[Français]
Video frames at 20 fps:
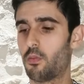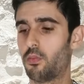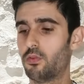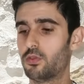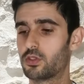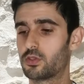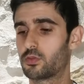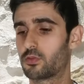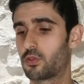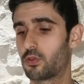
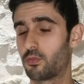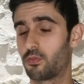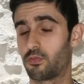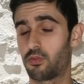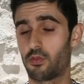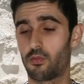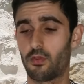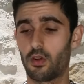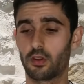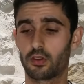plus
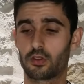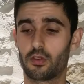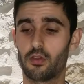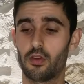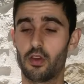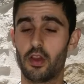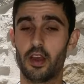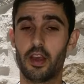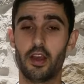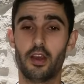pour moi
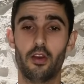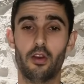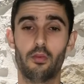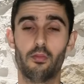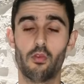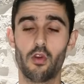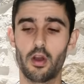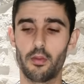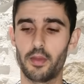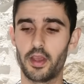que
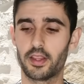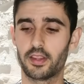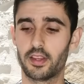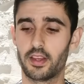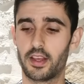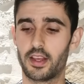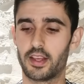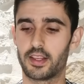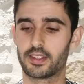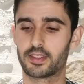
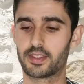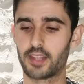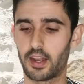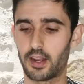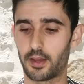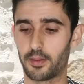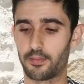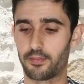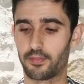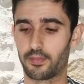Mohamed
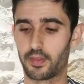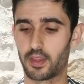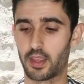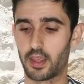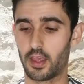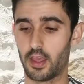Salah.